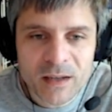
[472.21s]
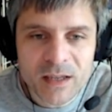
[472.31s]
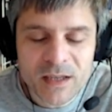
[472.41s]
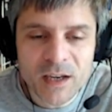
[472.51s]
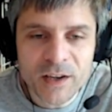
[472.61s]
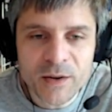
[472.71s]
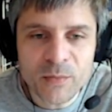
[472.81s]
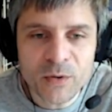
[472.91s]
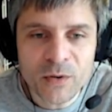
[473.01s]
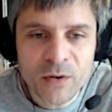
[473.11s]
que es el
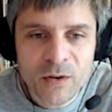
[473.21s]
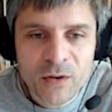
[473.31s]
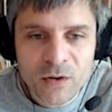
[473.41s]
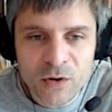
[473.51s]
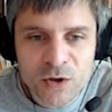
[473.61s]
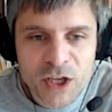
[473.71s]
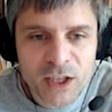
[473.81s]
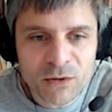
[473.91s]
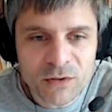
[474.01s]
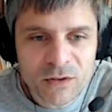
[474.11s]
equipo
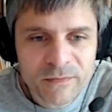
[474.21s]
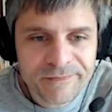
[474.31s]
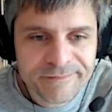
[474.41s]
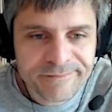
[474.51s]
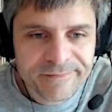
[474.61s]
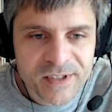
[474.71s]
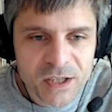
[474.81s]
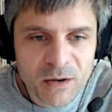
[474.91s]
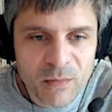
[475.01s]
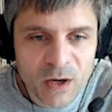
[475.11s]
crochato, ¿no?
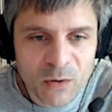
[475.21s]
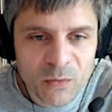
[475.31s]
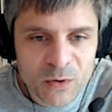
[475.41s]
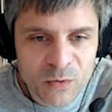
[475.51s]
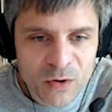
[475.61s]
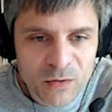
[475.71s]
Sin embargo, pues bueno.